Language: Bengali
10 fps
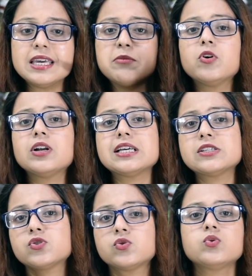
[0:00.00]
ইমন আর
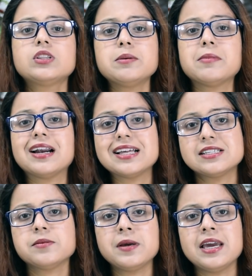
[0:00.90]
শ্রুতি মারা
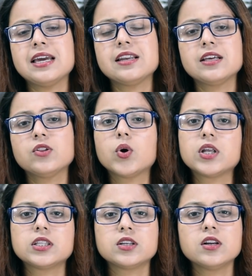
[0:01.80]
যাবে এই নিয়ে তো
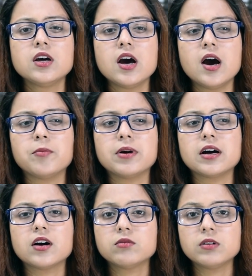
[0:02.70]
অনেকদিন আমরা
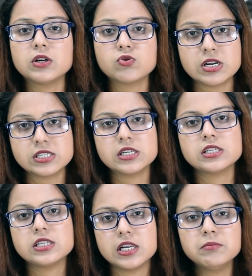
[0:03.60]
একটু
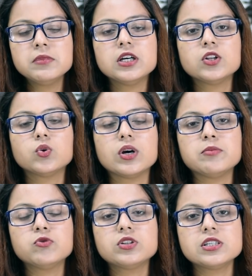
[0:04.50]
টেনশনে ছিলাম তো এই
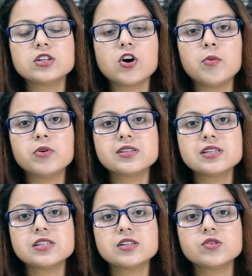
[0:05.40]
মুহূর্তে যেটা খবর
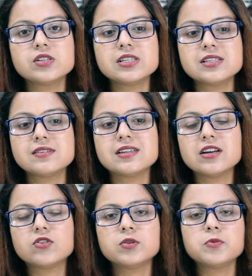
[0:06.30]
এসেছে সেটা হচ্ছে যে
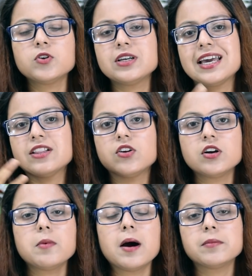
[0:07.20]
সিরিয়াল কর্তৃপক্ষ ঠিক এই
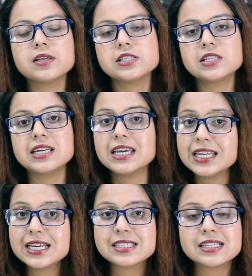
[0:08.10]
ধরনের ভাবনা চিন্তা নিয়ে
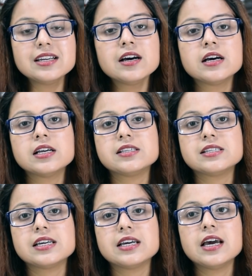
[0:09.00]
নিয়েছেন
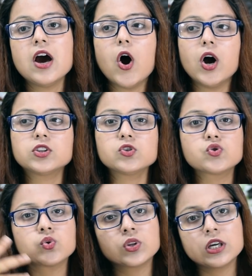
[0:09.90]
যে হয়তো
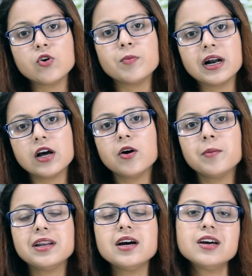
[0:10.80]
শ্রুতিকেও মারা
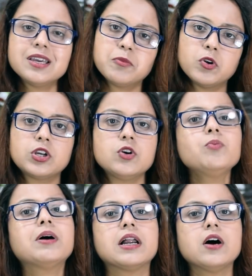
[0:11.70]
হবে না ইমনকেও
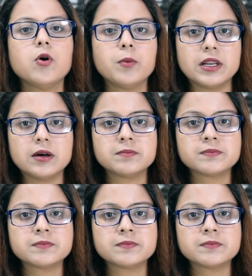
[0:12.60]
মারা হবে না